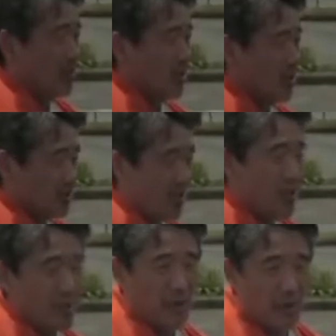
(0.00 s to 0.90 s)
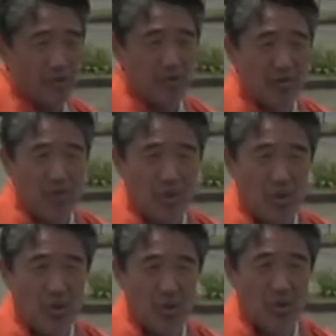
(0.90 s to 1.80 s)
5月末をめど
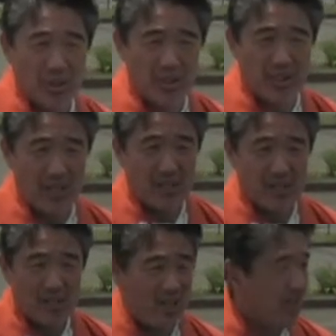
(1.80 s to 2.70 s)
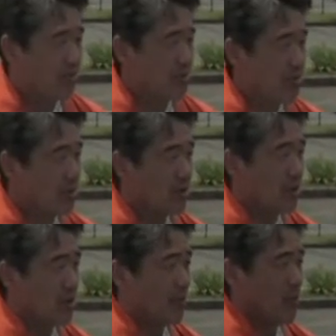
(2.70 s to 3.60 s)
に営業再開を目指すとの
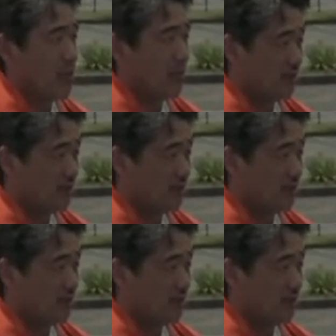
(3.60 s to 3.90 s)
ことです